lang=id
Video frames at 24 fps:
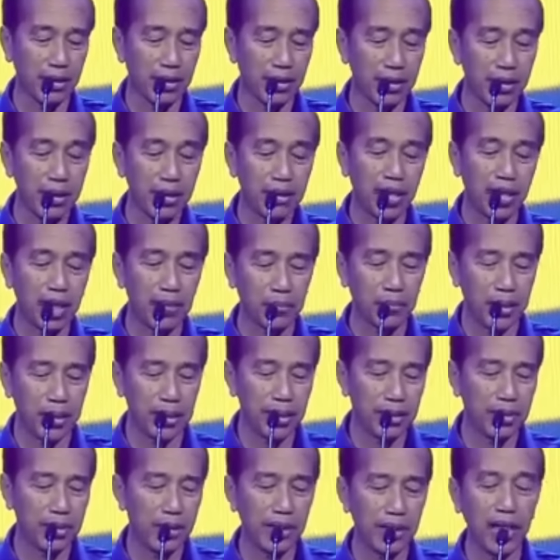Tapi
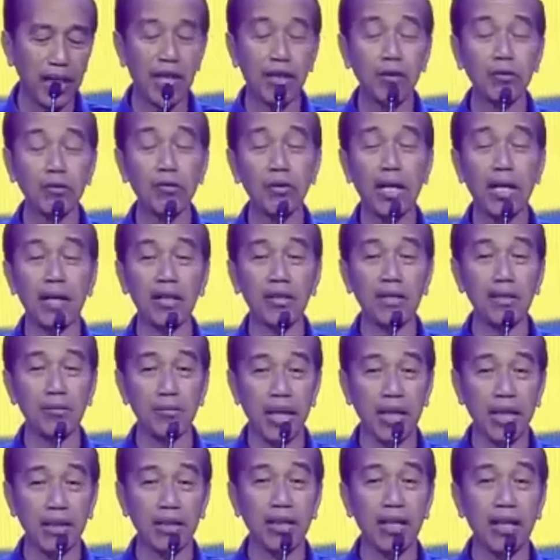lagu yang
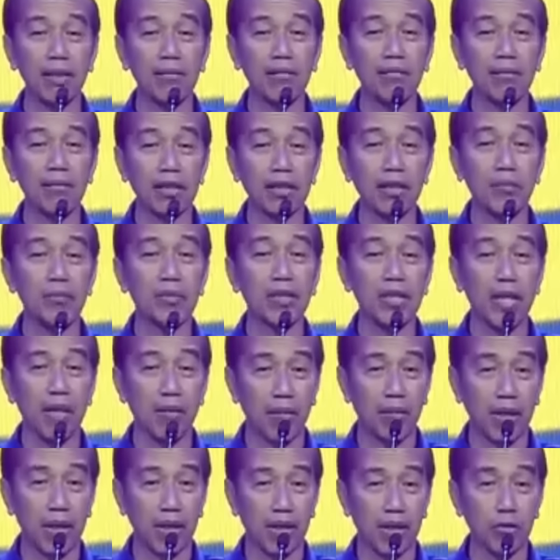dimainkan tetap sama,
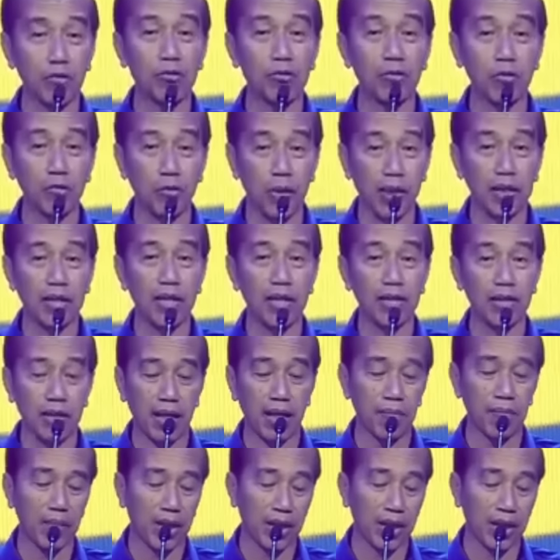tujuannya sama.